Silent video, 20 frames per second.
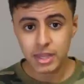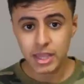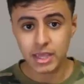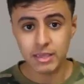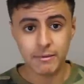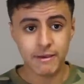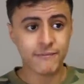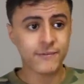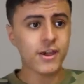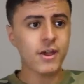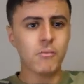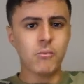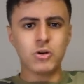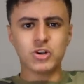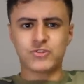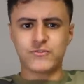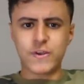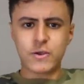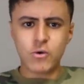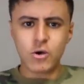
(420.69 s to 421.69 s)
Et eh bah ben, frère, moi
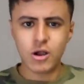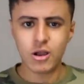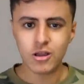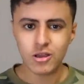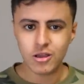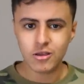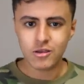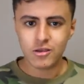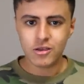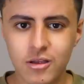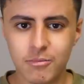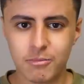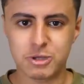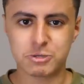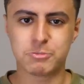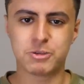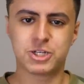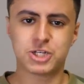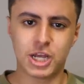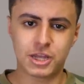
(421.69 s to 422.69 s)
je fais quoi Bah
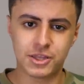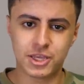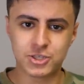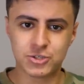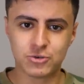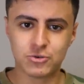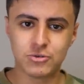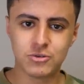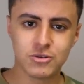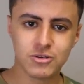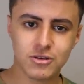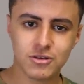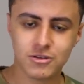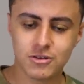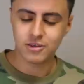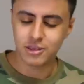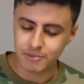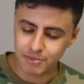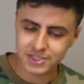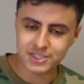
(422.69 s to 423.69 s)
je mets char d'assaut. Et
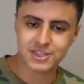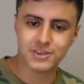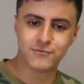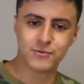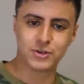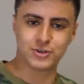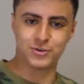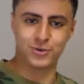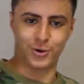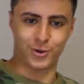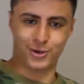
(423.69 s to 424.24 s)
eh bah ben, c'était voiture.